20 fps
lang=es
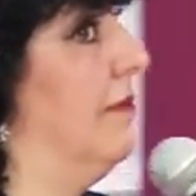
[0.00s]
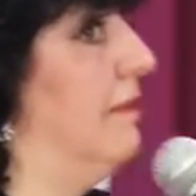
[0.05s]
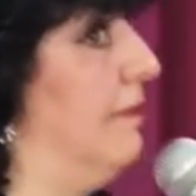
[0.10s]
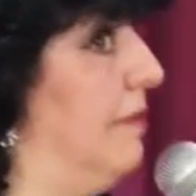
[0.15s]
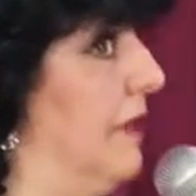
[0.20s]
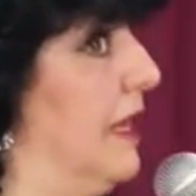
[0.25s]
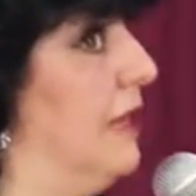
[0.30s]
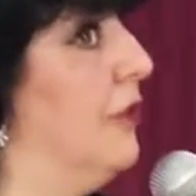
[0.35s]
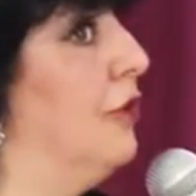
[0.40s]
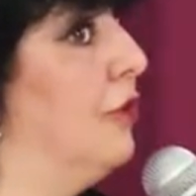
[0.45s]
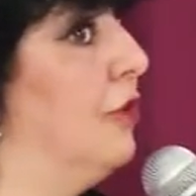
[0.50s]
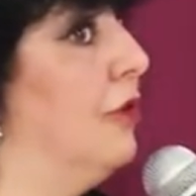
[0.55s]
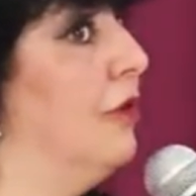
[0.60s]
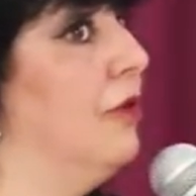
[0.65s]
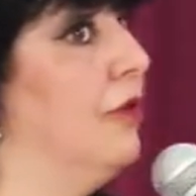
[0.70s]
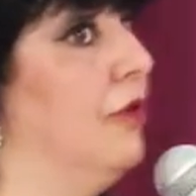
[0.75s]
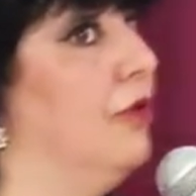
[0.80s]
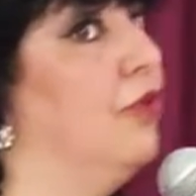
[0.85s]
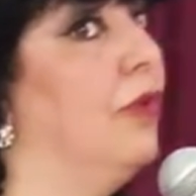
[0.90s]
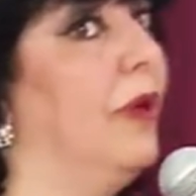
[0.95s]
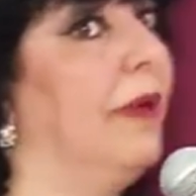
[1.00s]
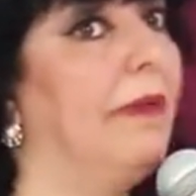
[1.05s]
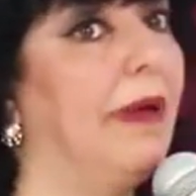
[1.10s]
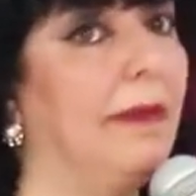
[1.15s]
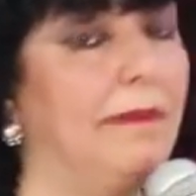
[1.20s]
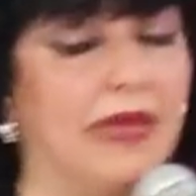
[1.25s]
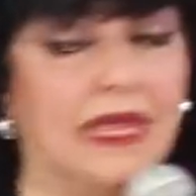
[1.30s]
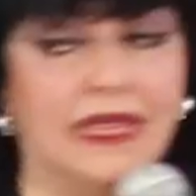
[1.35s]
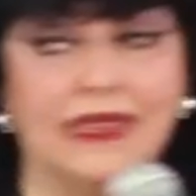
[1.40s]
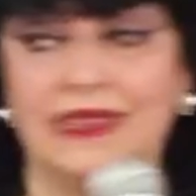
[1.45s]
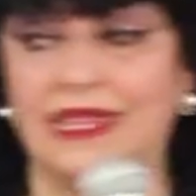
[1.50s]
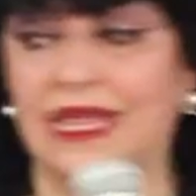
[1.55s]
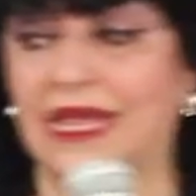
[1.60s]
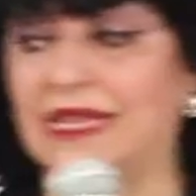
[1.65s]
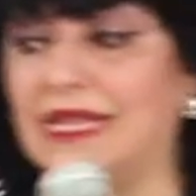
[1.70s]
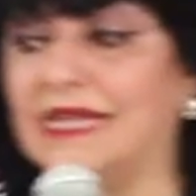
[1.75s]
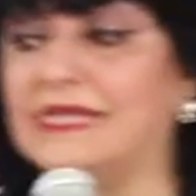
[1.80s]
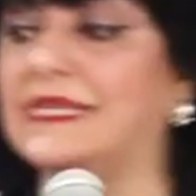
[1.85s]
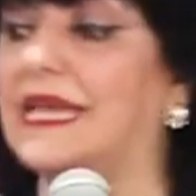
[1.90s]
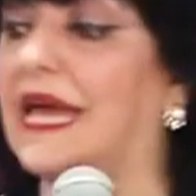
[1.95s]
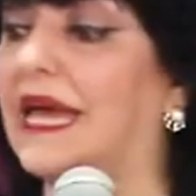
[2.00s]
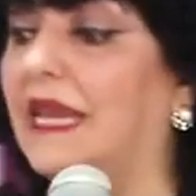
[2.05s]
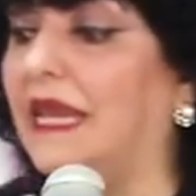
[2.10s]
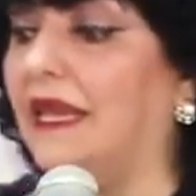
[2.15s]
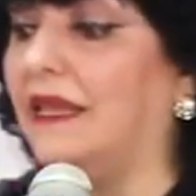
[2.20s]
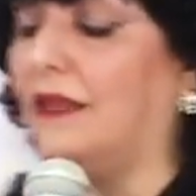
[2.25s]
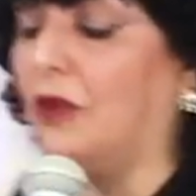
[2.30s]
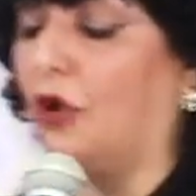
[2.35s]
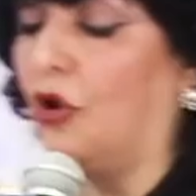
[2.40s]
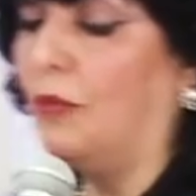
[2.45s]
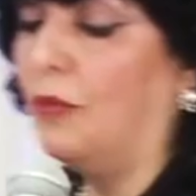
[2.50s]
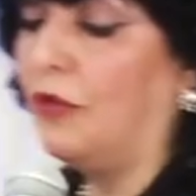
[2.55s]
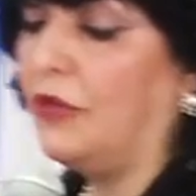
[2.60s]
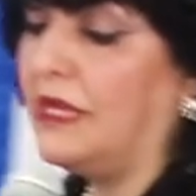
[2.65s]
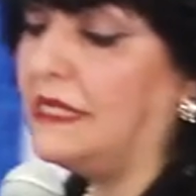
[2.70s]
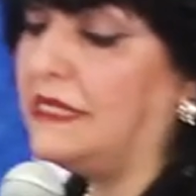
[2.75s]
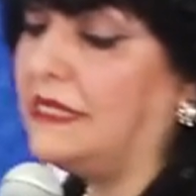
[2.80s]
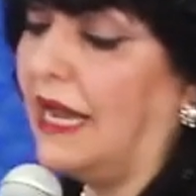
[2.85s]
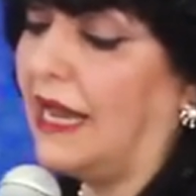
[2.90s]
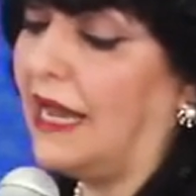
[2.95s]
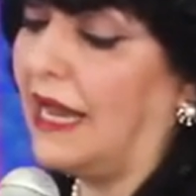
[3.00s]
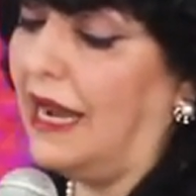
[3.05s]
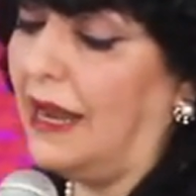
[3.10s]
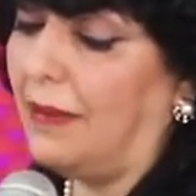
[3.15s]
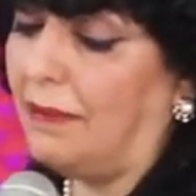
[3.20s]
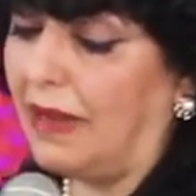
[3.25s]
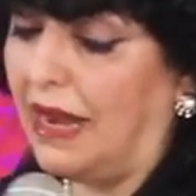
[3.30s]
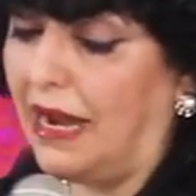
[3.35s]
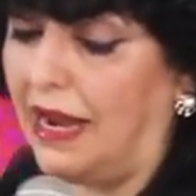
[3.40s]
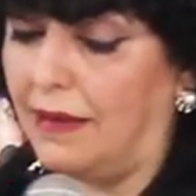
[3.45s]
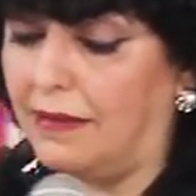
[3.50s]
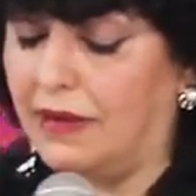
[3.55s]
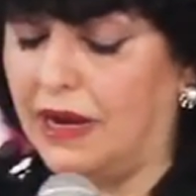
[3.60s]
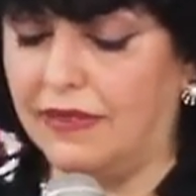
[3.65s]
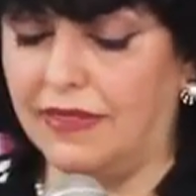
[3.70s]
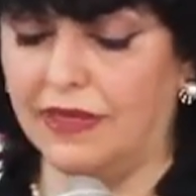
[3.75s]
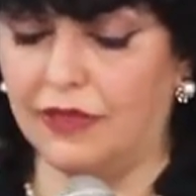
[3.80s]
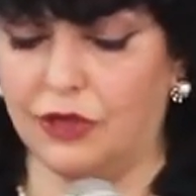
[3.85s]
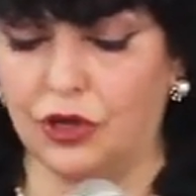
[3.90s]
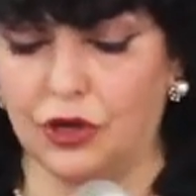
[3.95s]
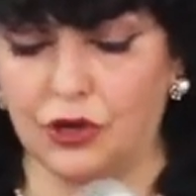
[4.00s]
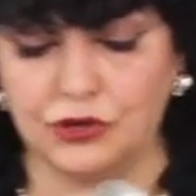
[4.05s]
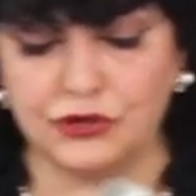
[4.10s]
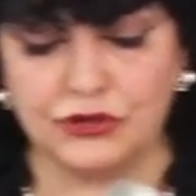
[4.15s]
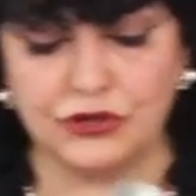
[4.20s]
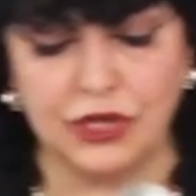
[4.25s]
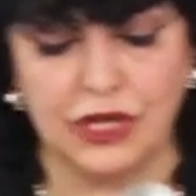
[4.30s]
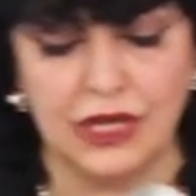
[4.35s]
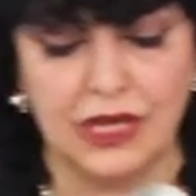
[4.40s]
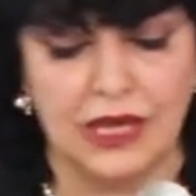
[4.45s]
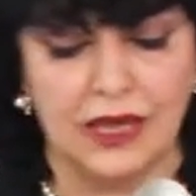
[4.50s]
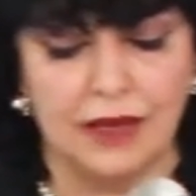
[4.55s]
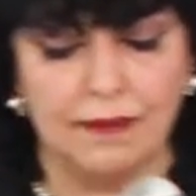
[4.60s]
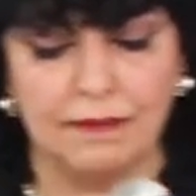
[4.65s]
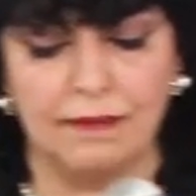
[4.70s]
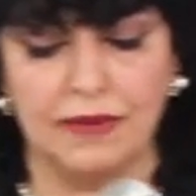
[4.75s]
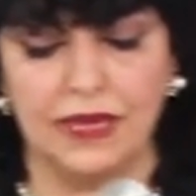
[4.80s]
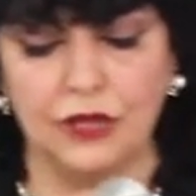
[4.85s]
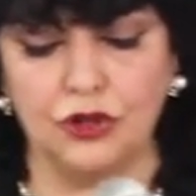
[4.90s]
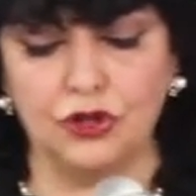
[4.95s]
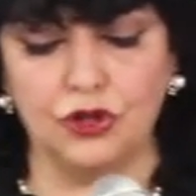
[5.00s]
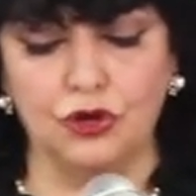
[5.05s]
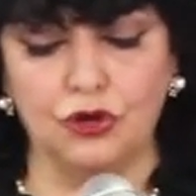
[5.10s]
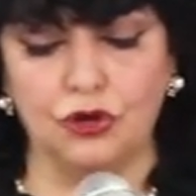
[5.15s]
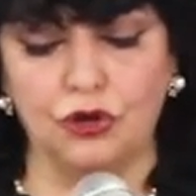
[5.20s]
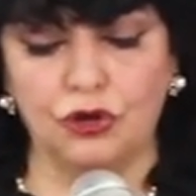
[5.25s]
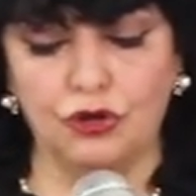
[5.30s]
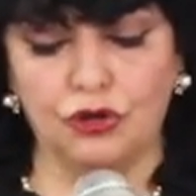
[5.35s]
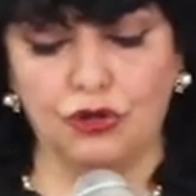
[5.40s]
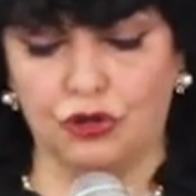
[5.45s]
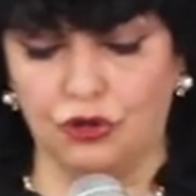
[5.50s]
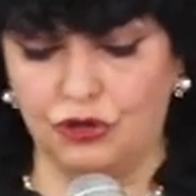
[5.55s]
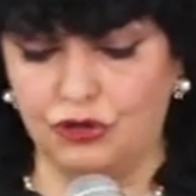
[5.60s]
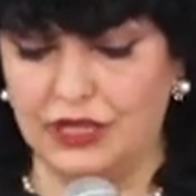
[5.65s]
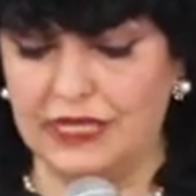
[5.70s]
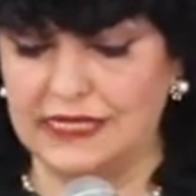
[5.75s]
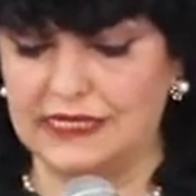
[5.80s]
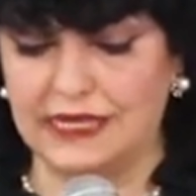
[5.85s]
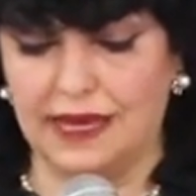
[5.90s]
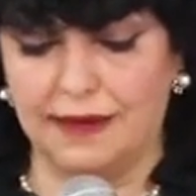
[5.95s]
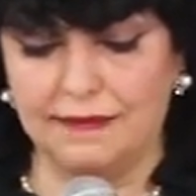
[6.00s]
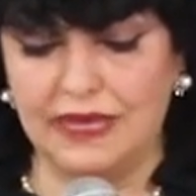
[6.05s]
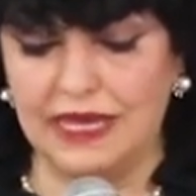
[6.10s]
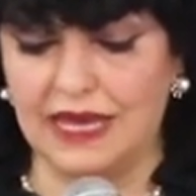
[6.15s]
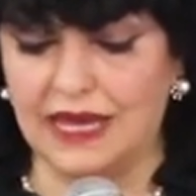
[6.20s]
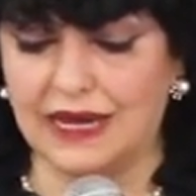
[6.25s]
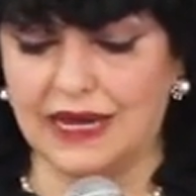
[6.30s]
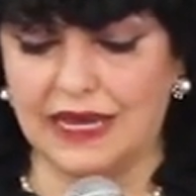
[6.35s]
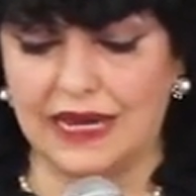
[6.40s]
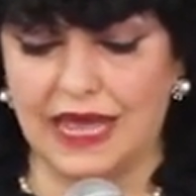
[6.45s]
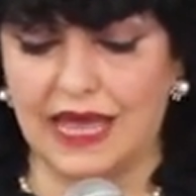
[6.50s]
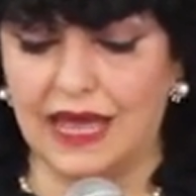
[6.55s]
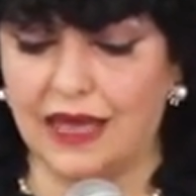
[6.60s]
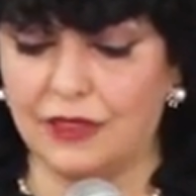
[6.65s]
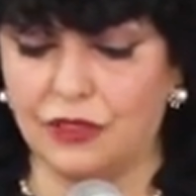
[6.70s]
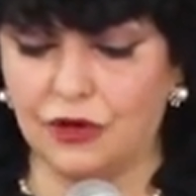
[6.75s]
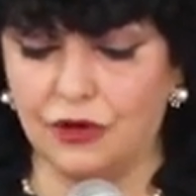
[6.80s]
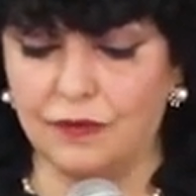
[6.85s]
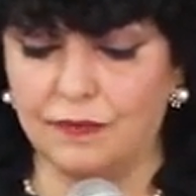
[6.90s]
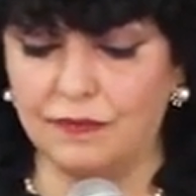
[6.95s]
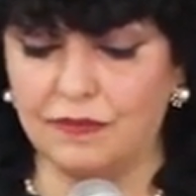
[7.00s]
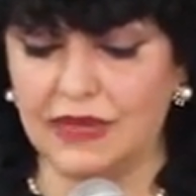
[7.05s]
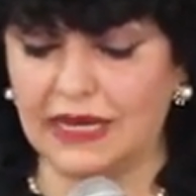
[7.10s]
vino nuevamente a Nazaret, como dice acá la palabra de Dios, vino donde se había creado,